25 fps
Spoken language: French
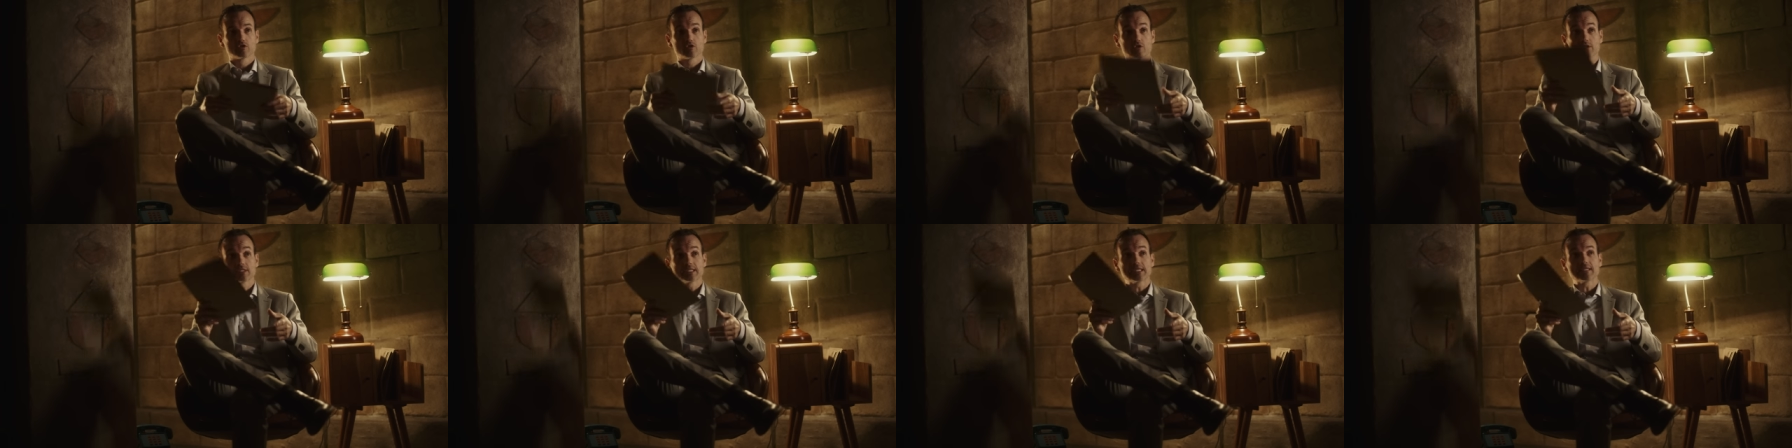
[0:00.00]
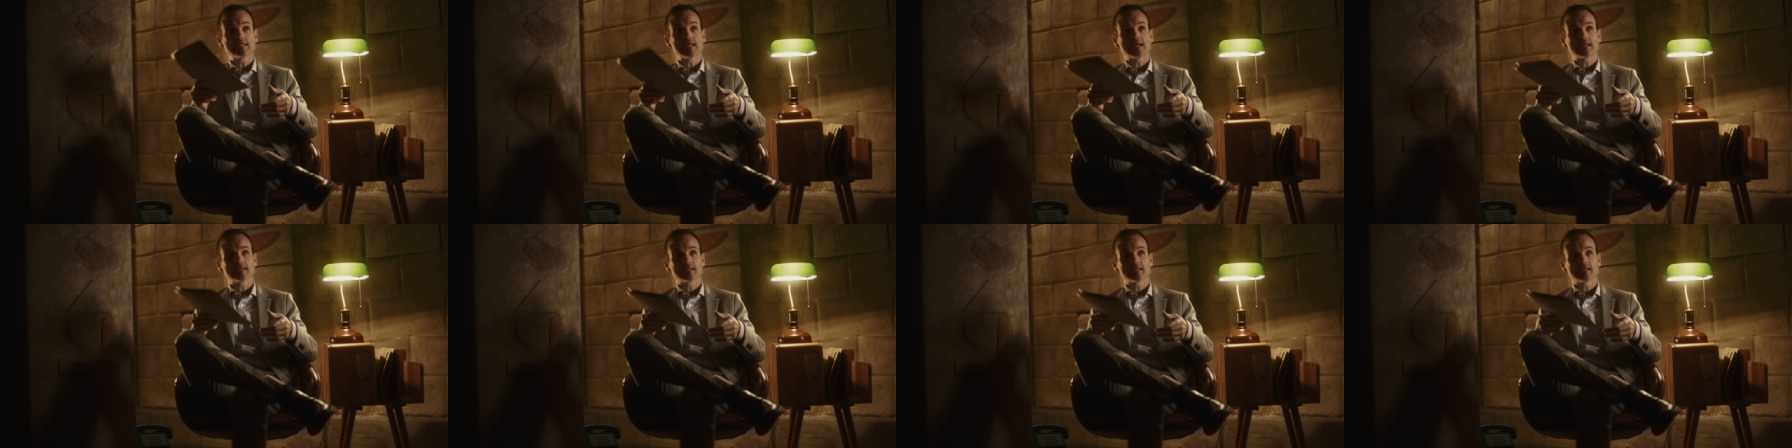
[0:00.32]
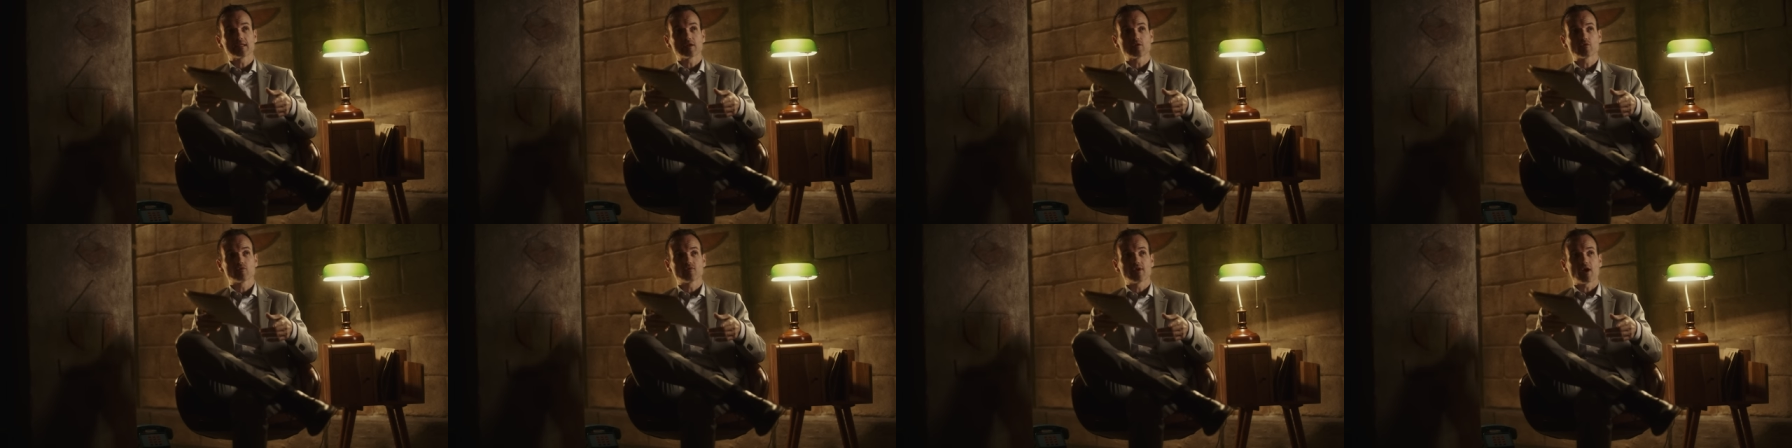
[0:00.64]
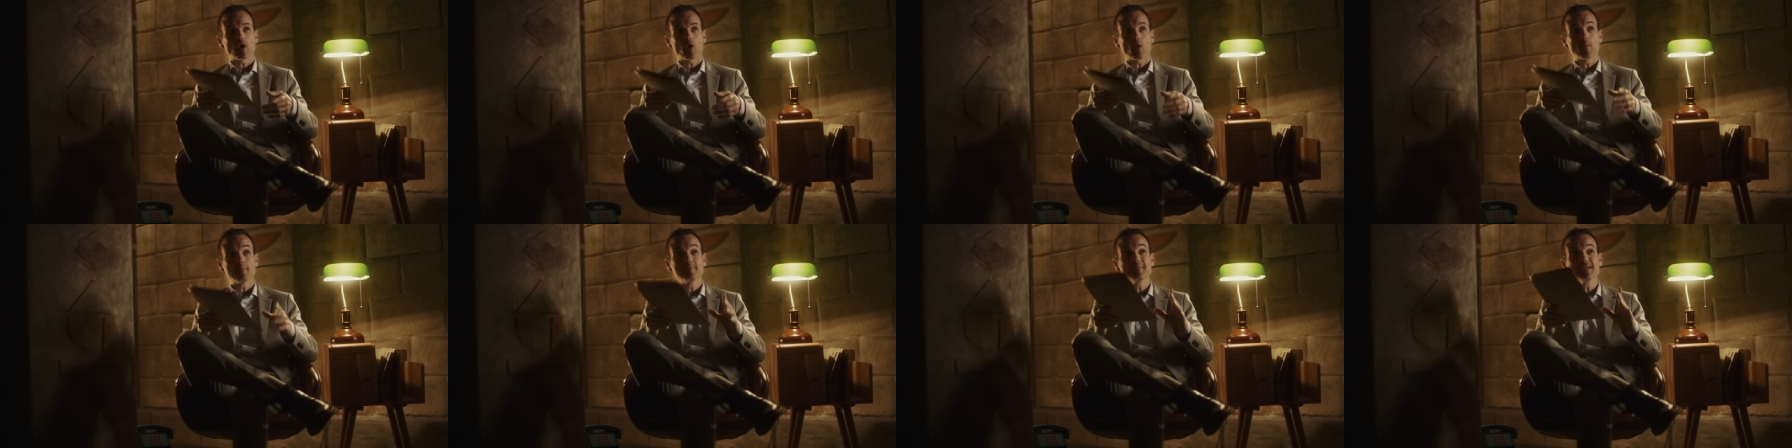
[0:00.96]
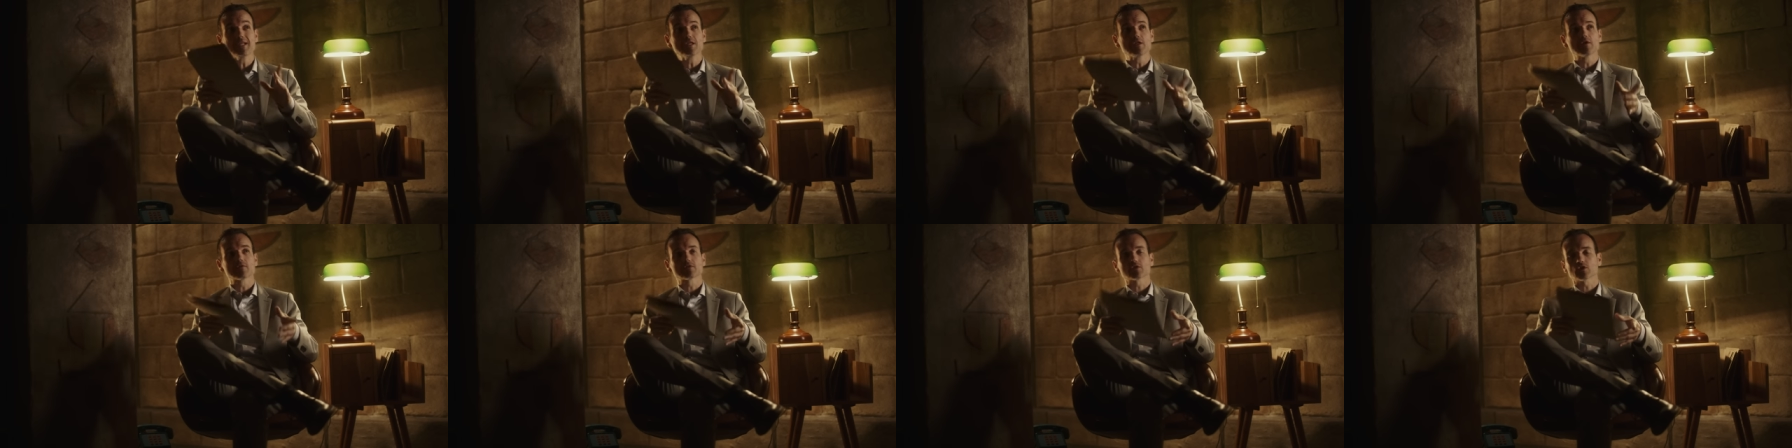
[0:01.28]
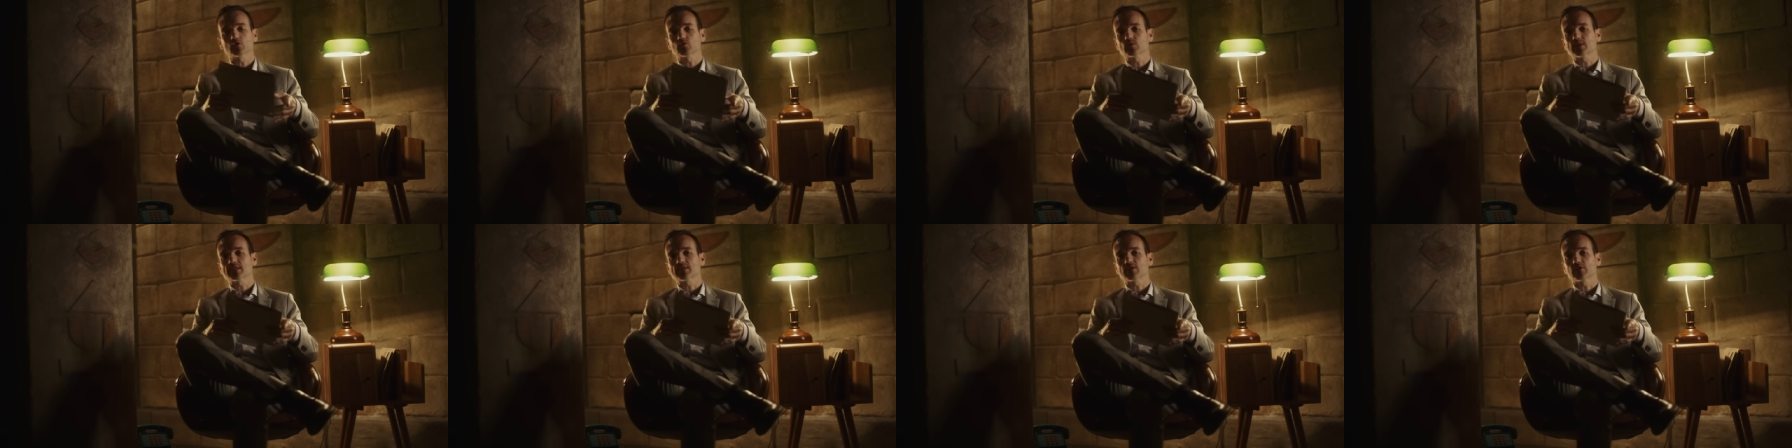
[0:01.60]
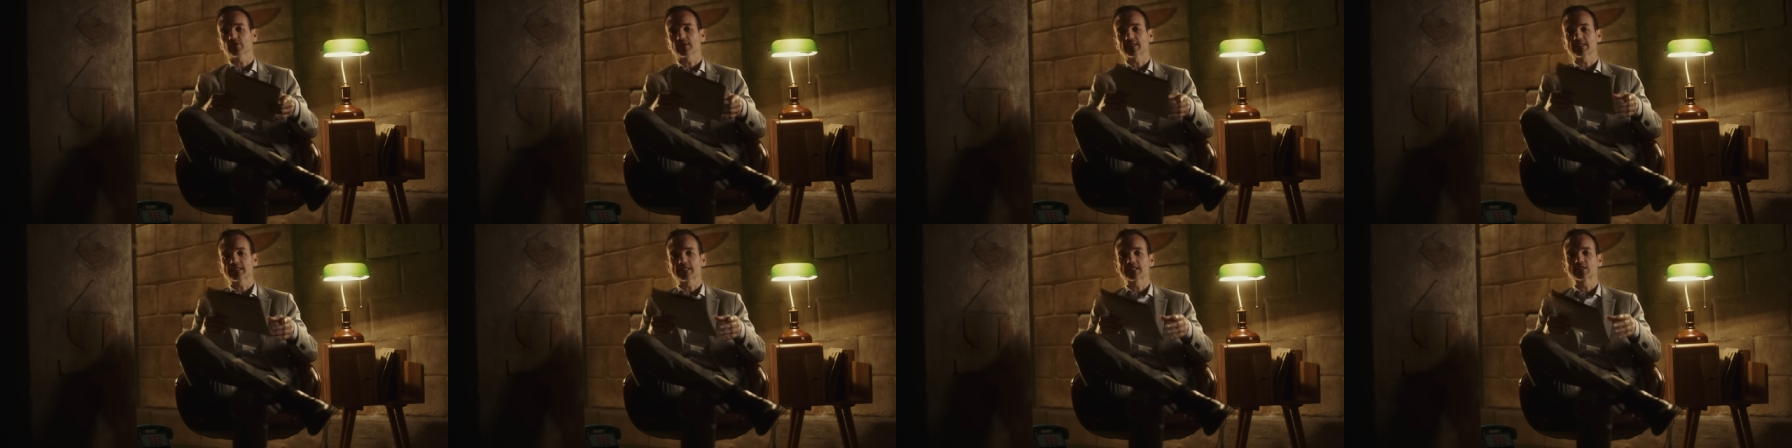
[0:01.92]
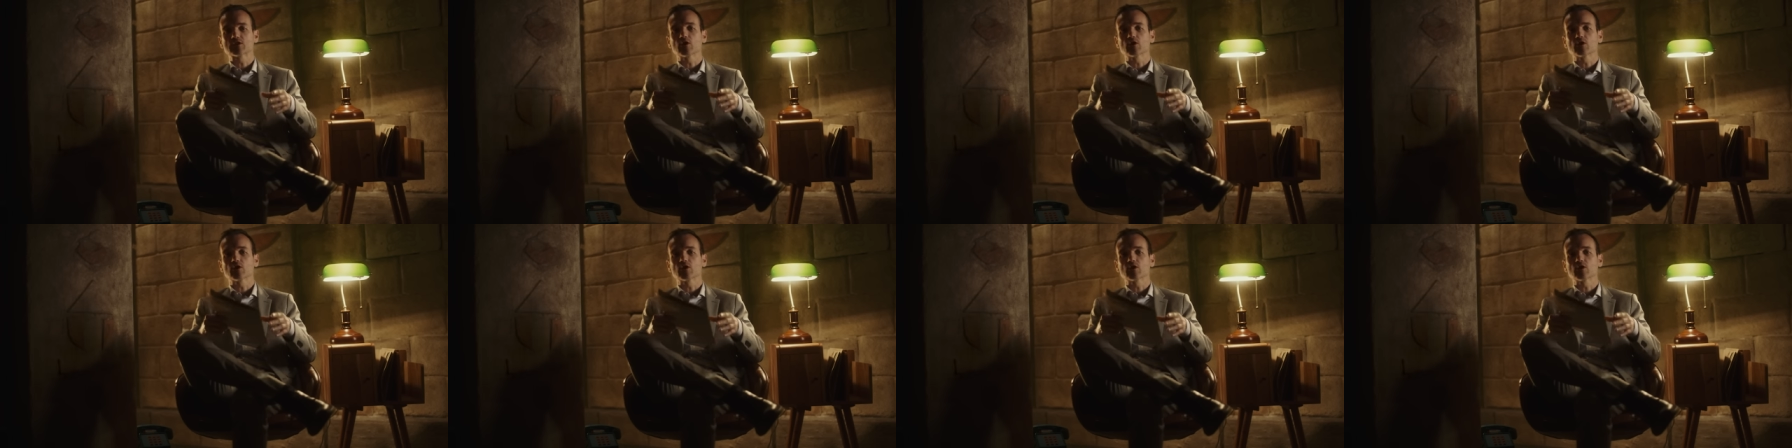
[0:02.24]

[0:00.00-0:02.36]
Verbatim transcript: Ce site a été découvert en 1960 et c'est